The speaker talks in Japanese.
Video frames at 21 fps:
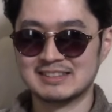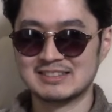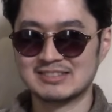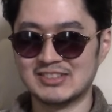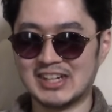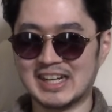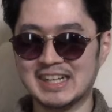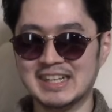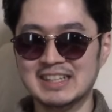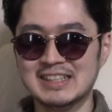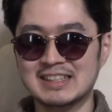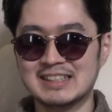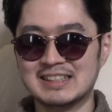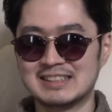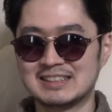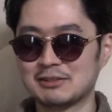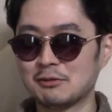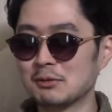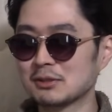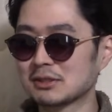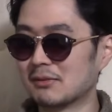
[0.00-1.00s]
まあ、
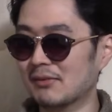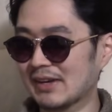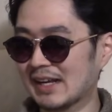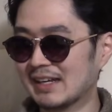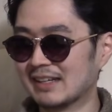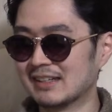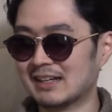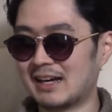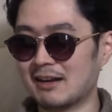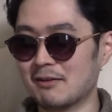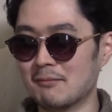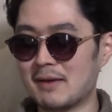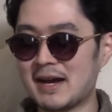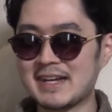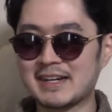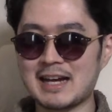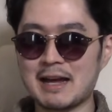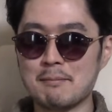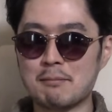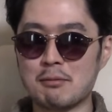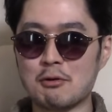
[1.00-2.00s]
そもそもねあの
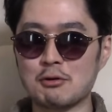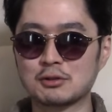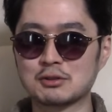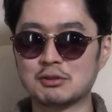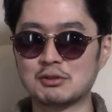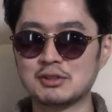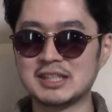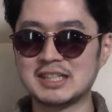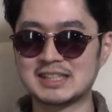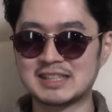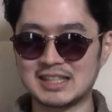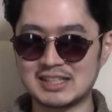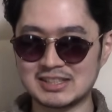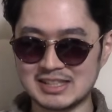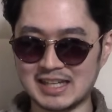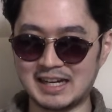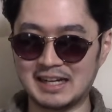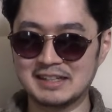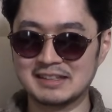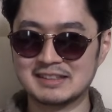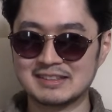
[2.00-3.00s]
毎回冒頭に言ってる
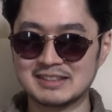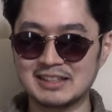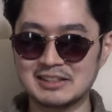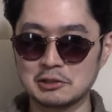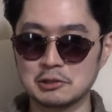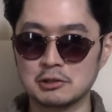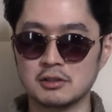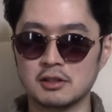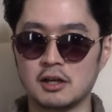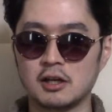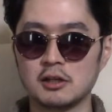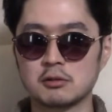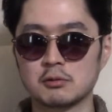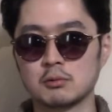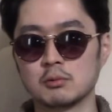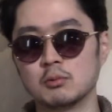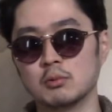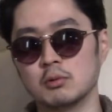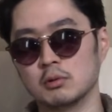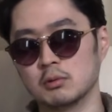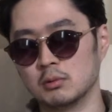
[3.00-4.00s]
さ「ね、はい
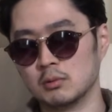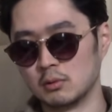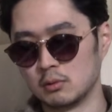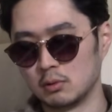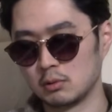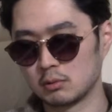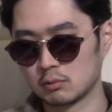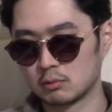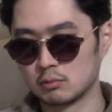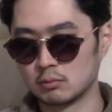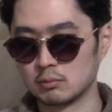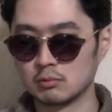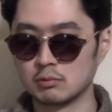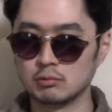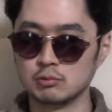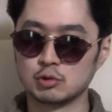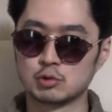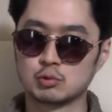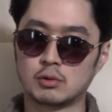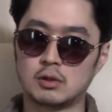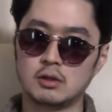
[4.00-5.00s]
こ
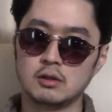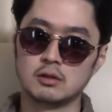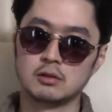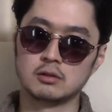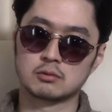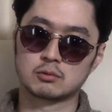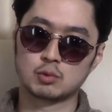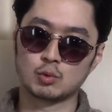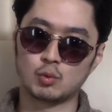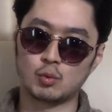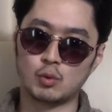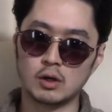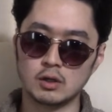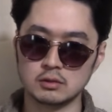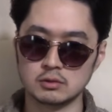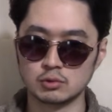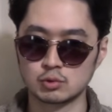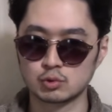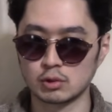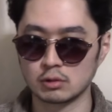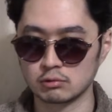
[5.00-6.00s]
んにちは、えー、今日は
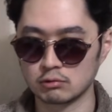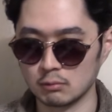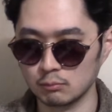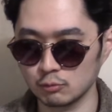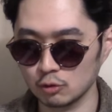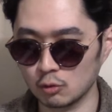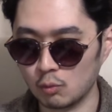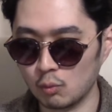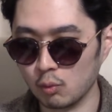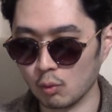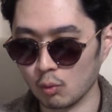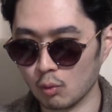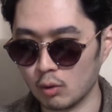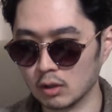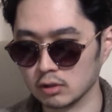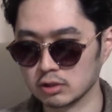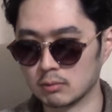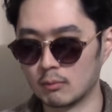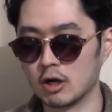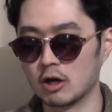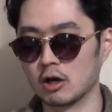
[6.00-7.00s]
インスタグラムの
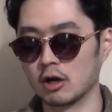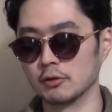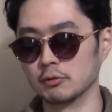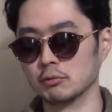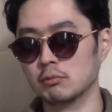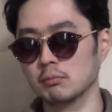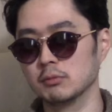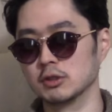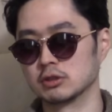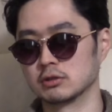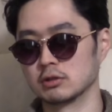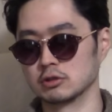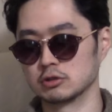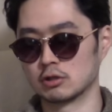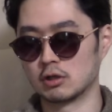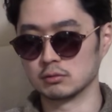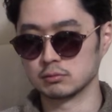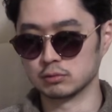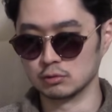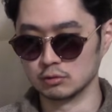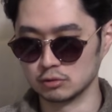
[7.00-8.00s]
フォロワー様からのメッセージ
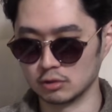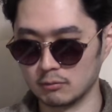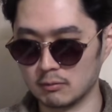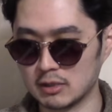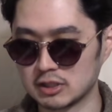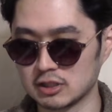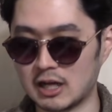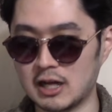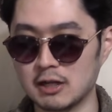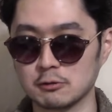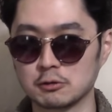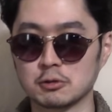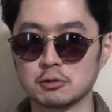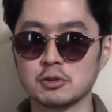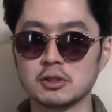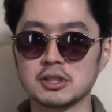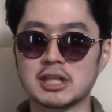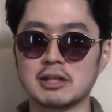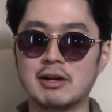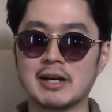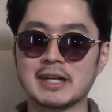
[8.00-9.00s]
が届いておりましたが
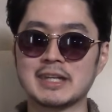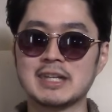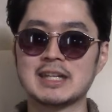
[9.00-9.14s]
届いてるわけ